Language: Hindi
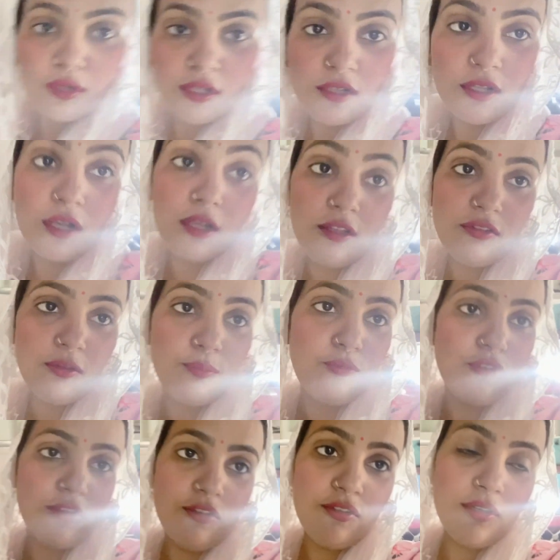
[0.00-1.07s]
के धली सब
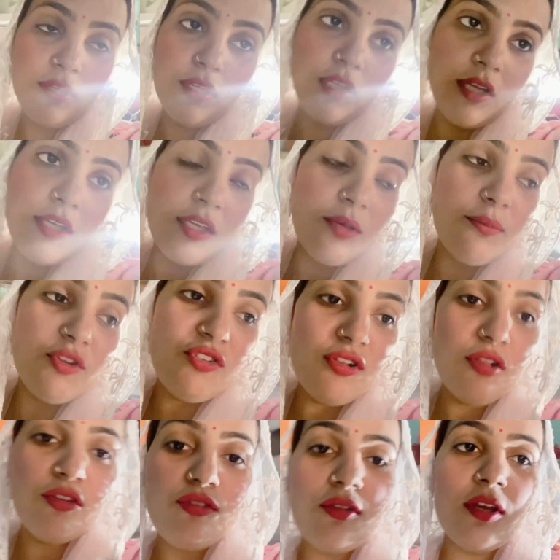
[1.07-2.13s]
चीज़ कि मैं
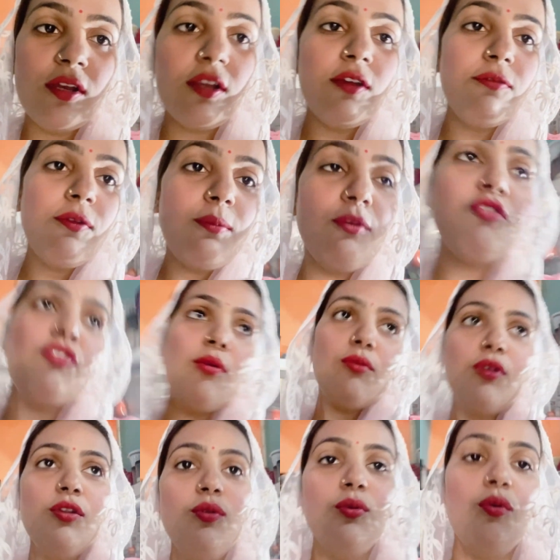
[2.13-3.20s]
जल्दी से करके फिर मैं
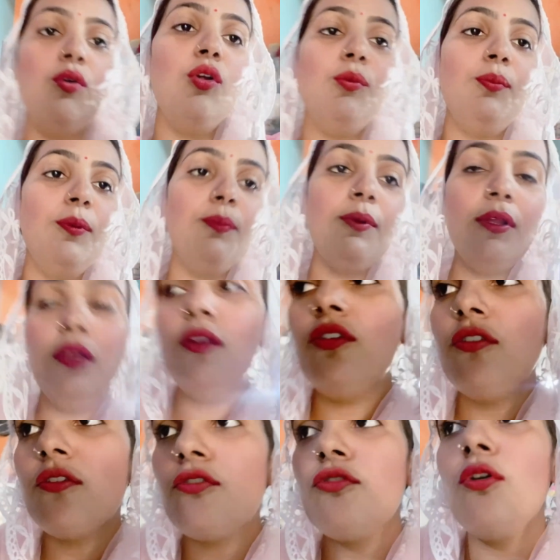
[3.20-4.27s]
जाऊँगी दुकान पे अपनी
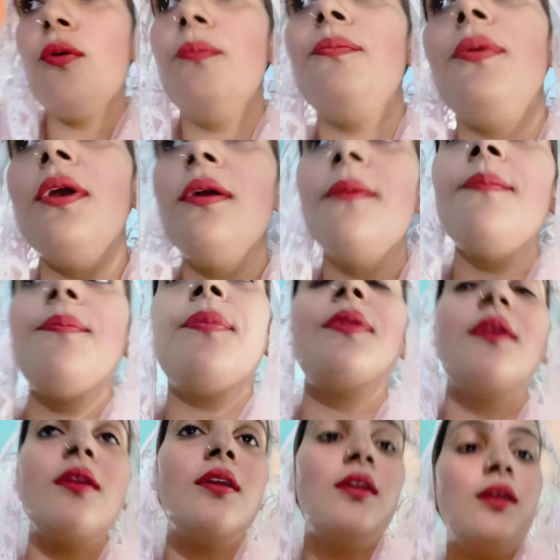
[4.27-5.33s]
शॉप पे
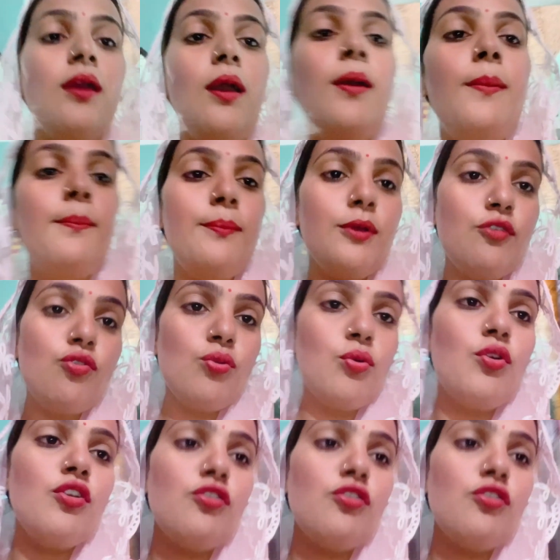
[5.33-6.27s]
बस थोड़ा